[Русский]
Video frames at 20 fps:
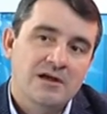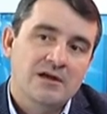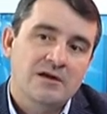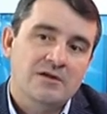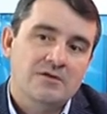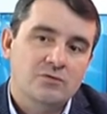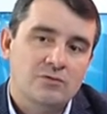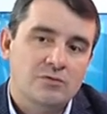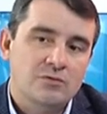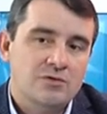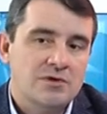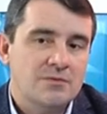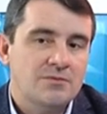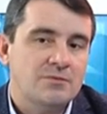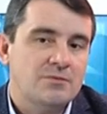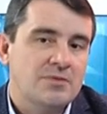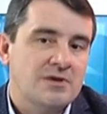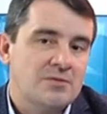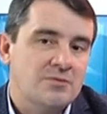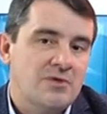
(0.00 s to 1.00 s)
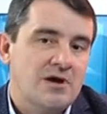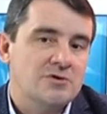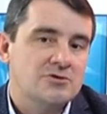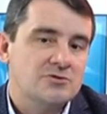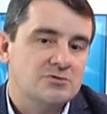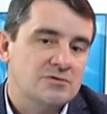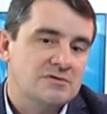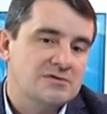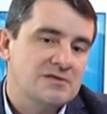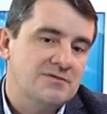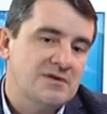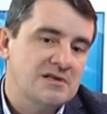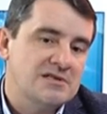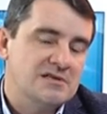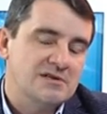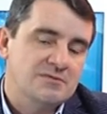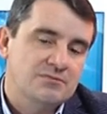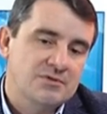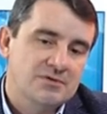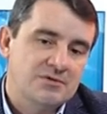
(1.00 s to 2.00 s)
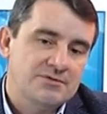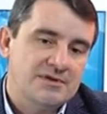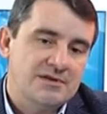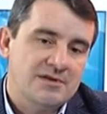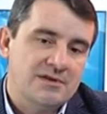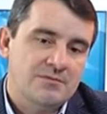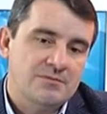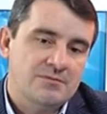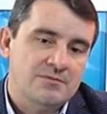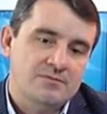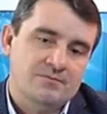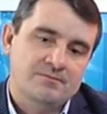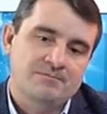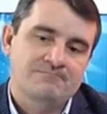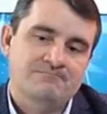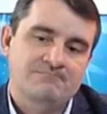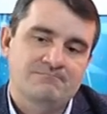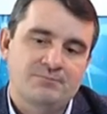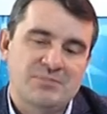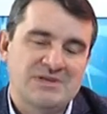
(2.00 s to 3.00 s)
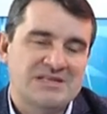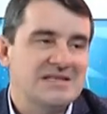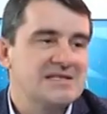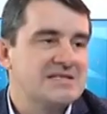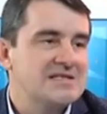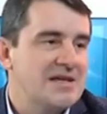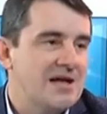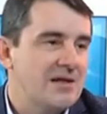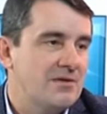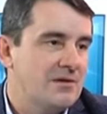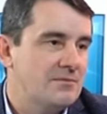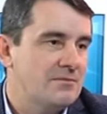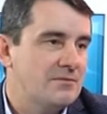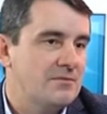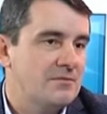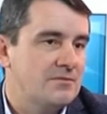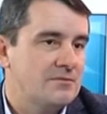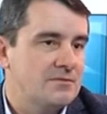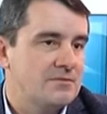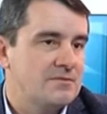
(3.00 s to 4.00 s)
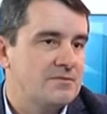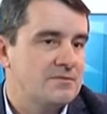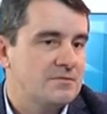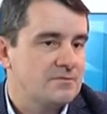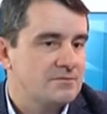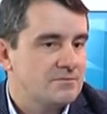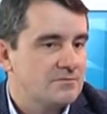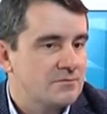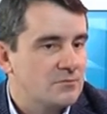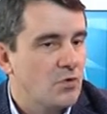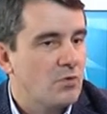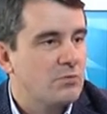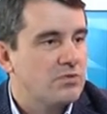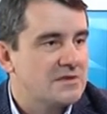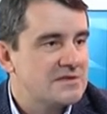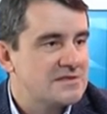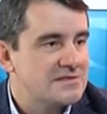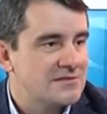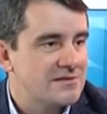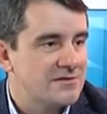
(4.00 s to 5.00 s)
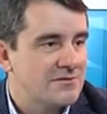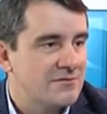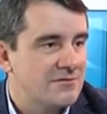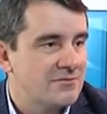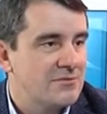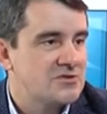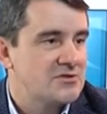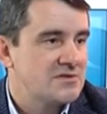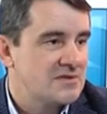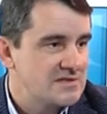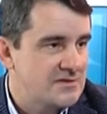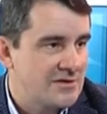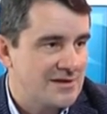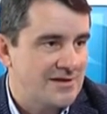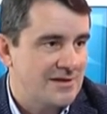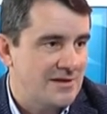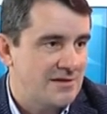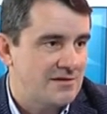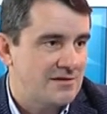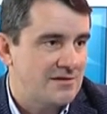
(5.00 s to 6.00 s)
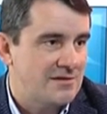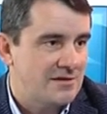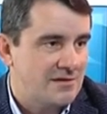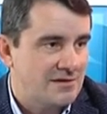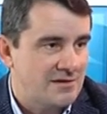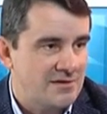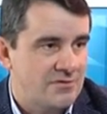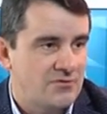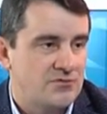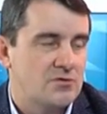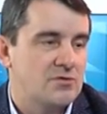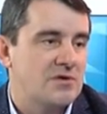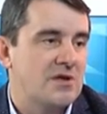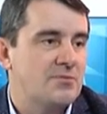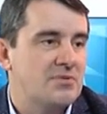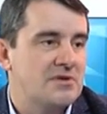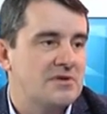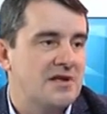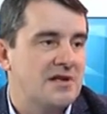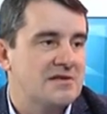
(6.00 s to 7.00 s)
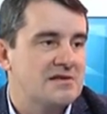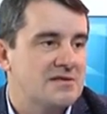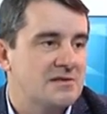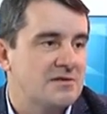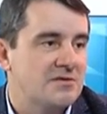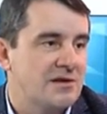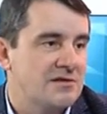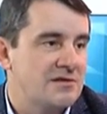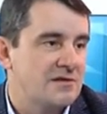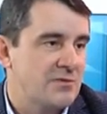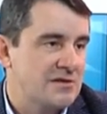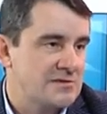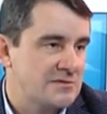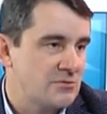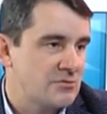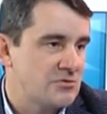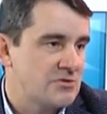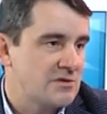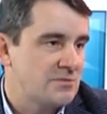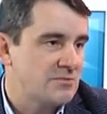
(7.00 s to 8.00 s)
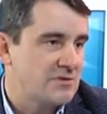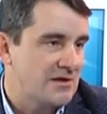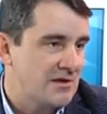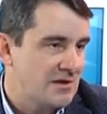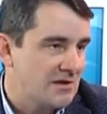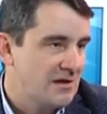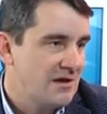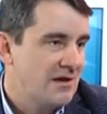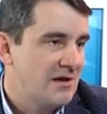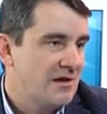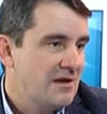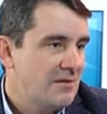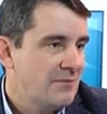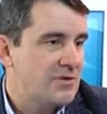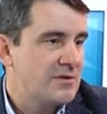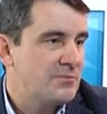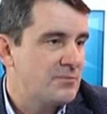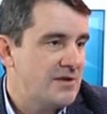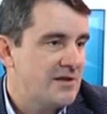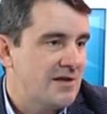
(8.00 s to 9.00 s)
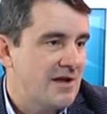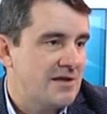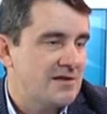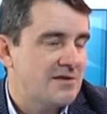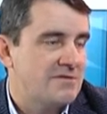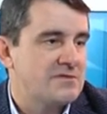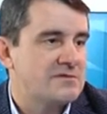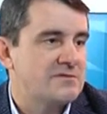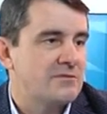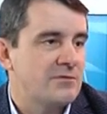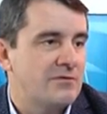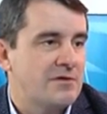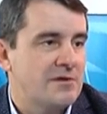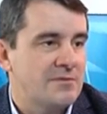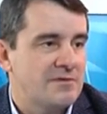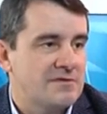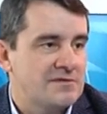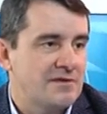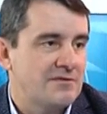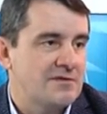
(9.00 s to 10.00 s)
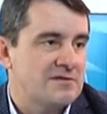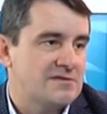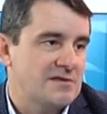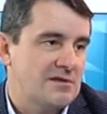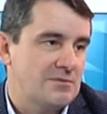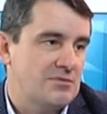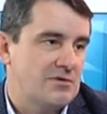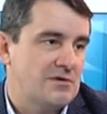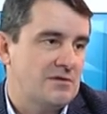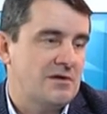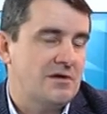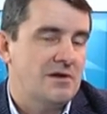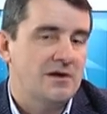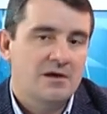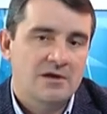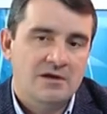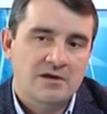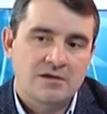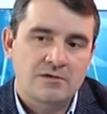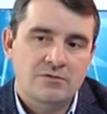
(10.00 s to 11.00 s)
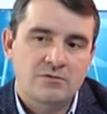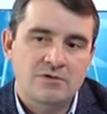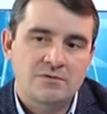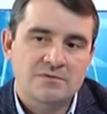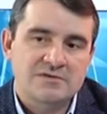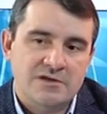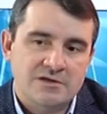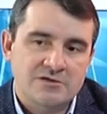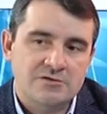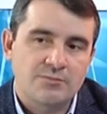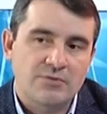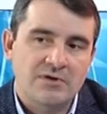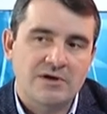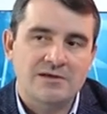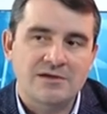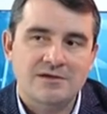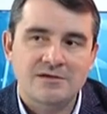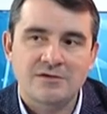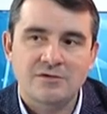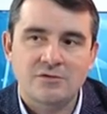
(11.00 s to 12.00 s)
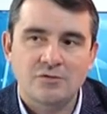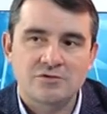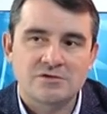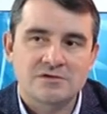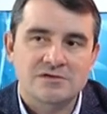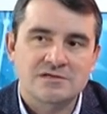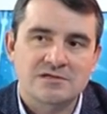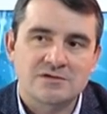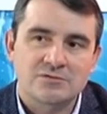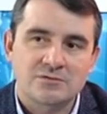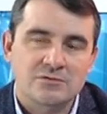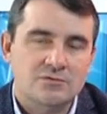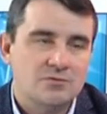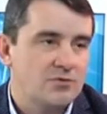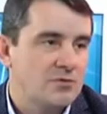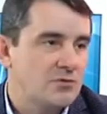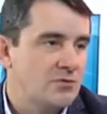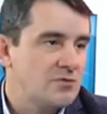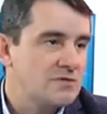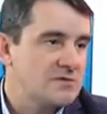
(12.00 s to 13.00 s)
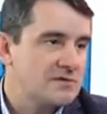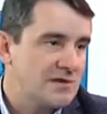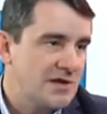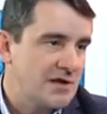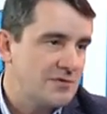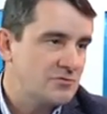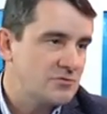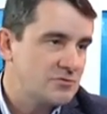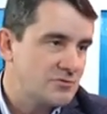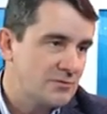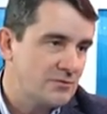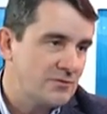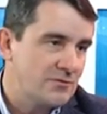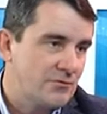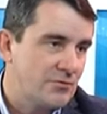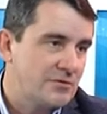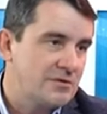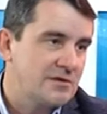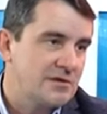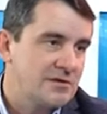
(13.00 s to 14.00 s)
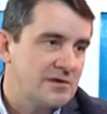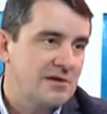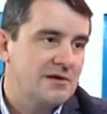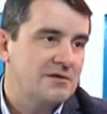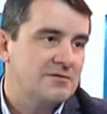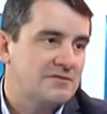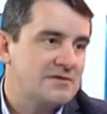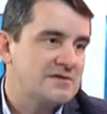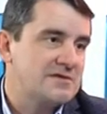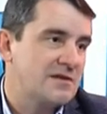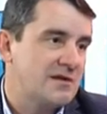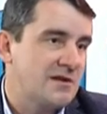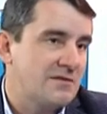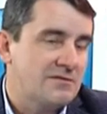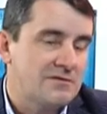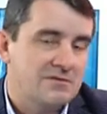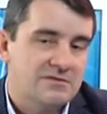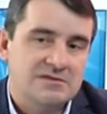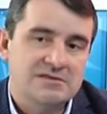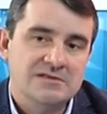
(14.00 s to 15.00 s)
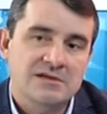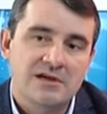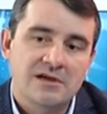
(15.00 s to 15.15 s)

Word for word: Но людям, понимая, что Славянск был таким потенциалом области в машиностроении, и все-таки 15 градообразующих таких предприятий в свое время в Славянске было, людям старшего поколения хочется вот эту былую славу, чтобы в городе она восстановилась.